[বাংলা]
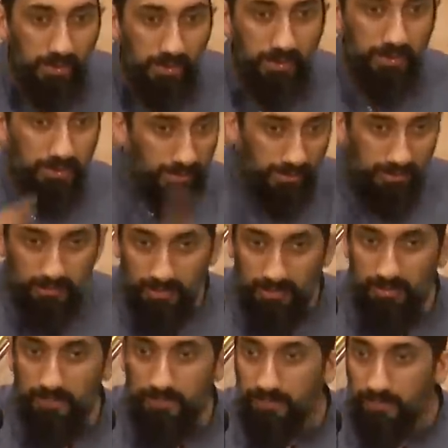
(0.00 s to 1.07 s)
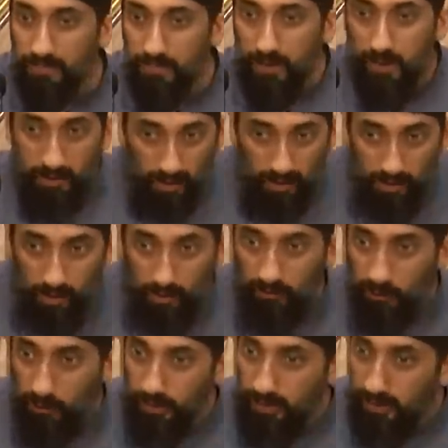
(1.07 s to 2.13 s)
আপনার হাত থেকে কেড়ে নিবে আর খেয়ে
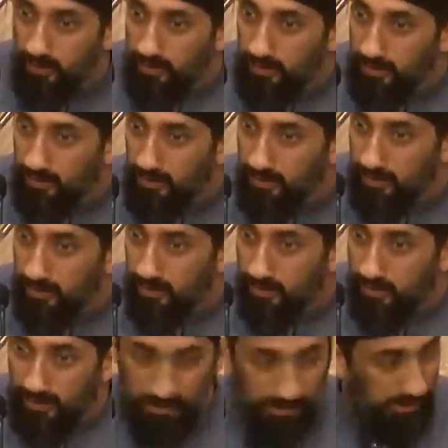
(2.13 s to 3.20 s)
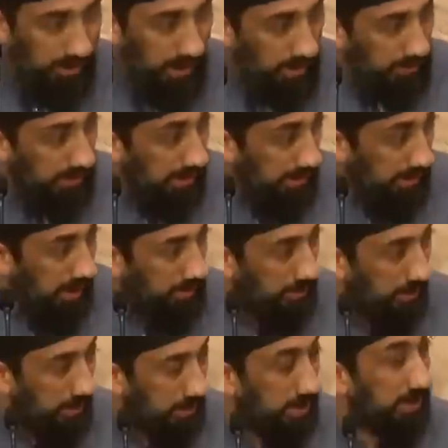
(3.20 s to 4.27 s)
ফেললে হয়তো আপনাকে মারতে আসবে কারণ তাদের মতে
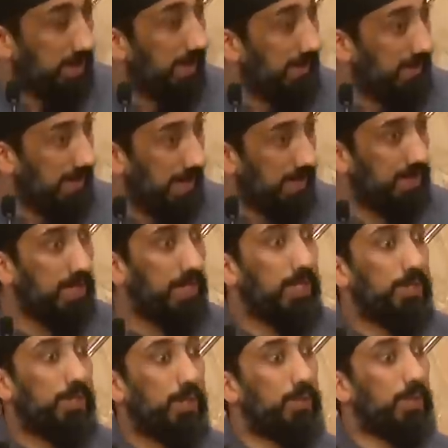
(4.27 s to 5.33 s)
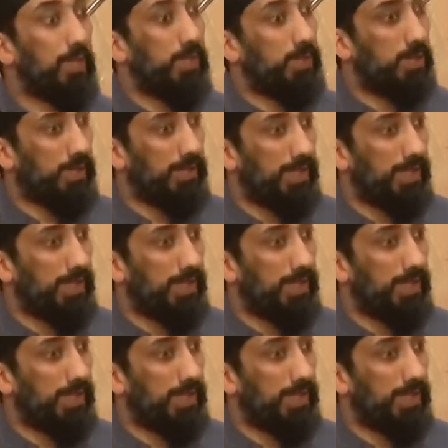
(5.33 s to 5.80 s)
আপনি এটাকে অপবিত্র করে ফেলেছেন